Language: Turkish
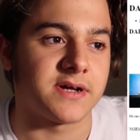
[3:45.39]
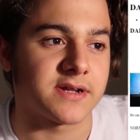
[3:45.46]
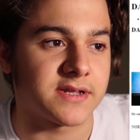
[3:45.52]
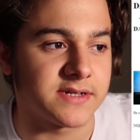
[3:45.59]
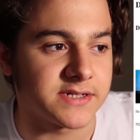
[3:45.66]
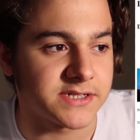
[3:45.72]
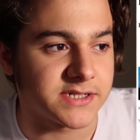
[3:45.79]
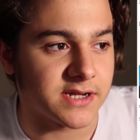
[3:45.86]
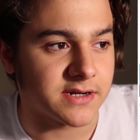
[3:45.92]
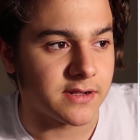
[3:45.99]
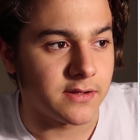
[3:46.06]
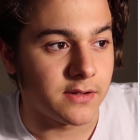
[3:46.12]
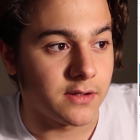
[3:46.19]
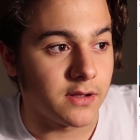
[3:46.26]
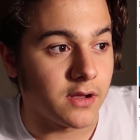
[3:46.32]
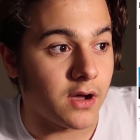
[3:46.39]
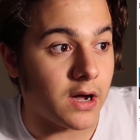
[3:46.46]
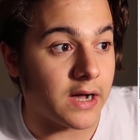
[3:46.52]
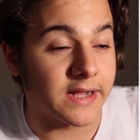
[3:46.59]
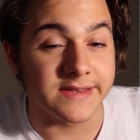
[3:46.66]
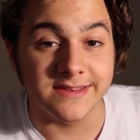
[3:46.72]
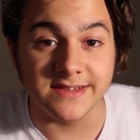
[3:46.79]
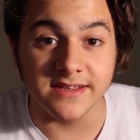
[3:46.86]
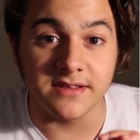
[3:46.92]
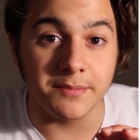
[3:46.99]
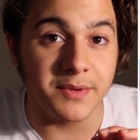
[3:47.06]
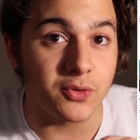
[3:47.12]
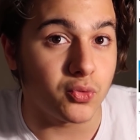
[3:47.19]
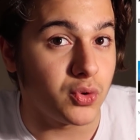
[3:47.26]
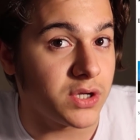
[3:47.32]
arkadaşlar? Altta
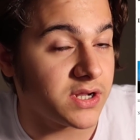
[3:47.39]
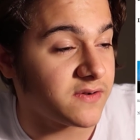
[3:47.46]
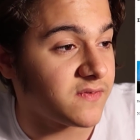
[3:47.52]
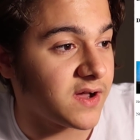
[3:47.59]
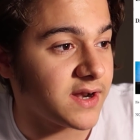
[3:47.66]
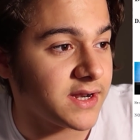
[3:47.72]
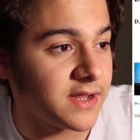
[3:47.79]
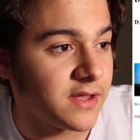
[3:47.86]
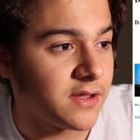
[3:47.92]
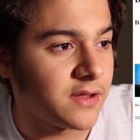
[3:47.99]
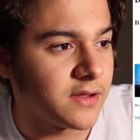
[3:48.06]
da bir uyarı var.